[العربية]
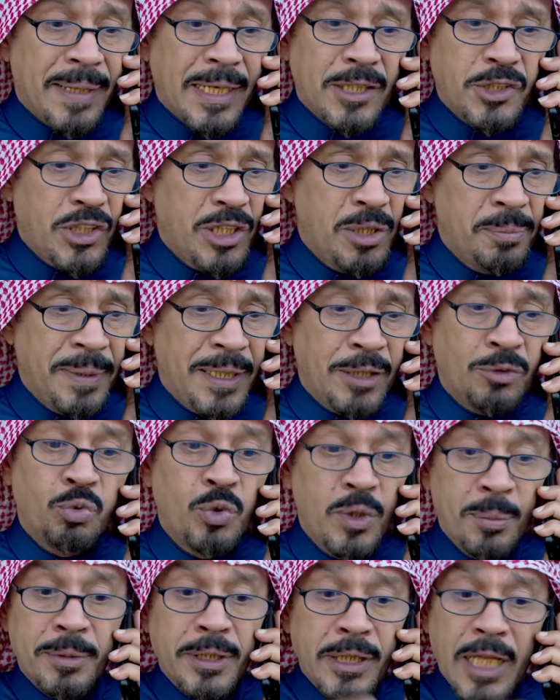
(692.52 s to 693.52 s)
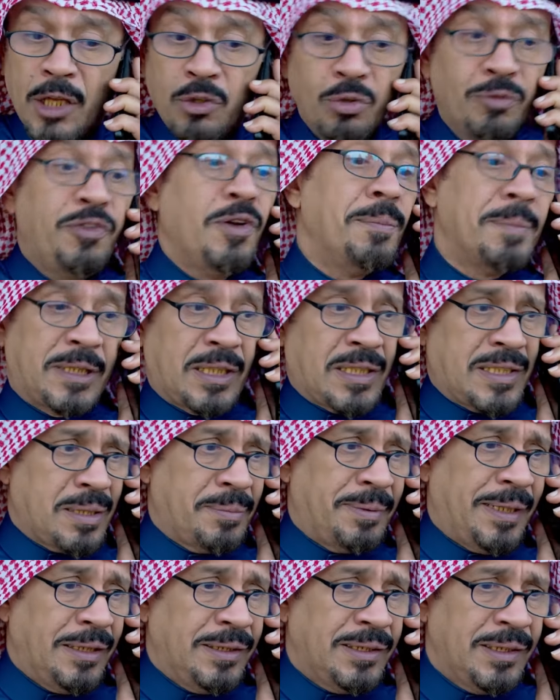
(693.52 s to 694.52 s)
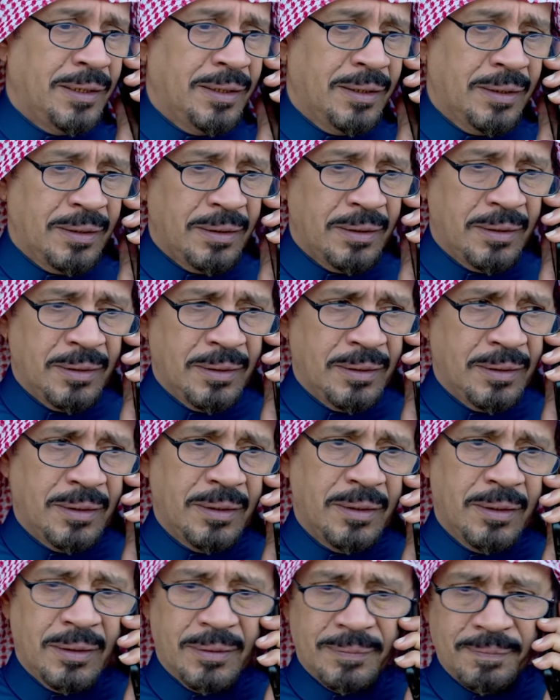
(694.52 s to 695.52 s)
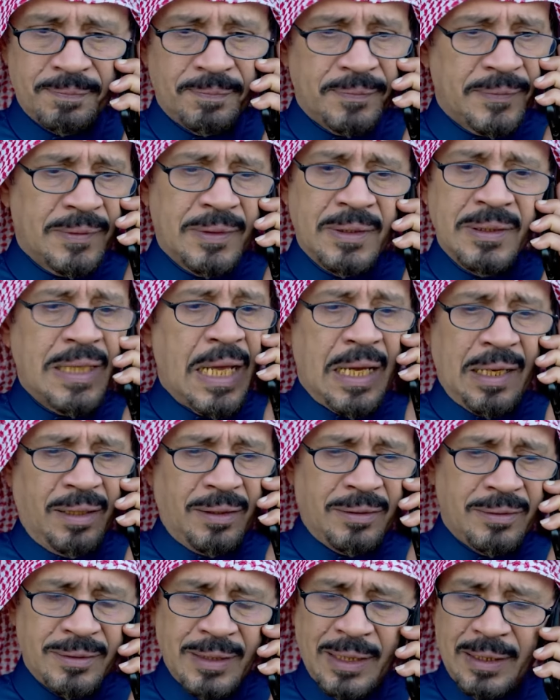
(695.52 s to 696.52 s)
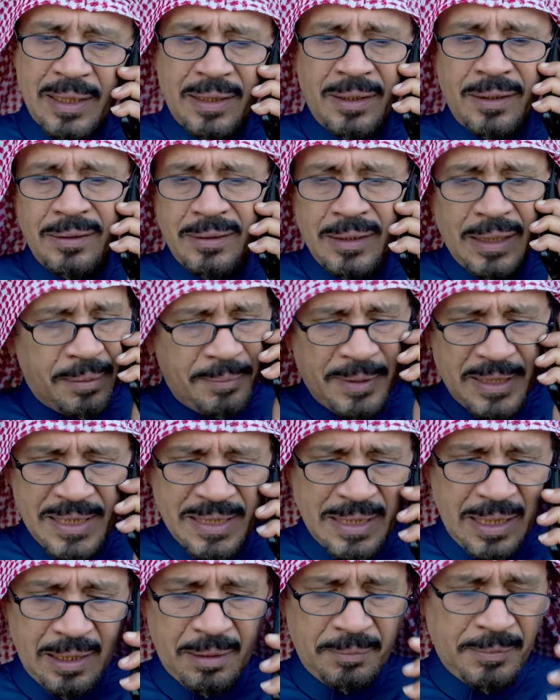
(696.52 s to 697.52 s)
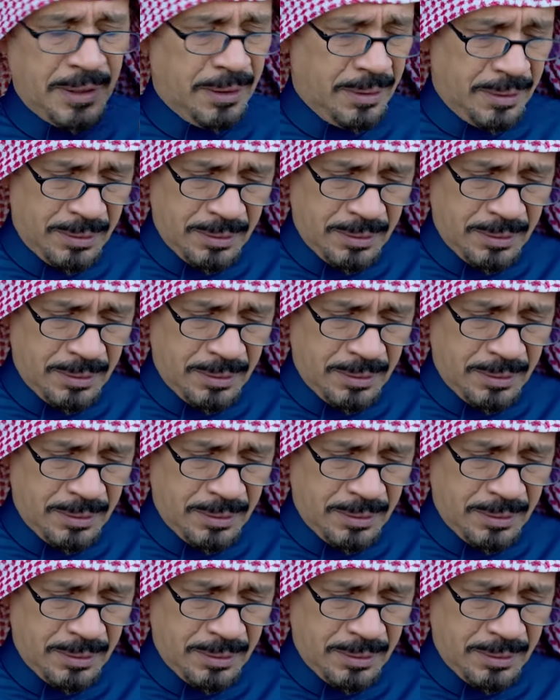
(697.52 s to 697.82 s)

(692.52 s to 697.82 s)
براجع البيت ويمكن انوم في المدرسه بعد لا يلا يلا مع السلامه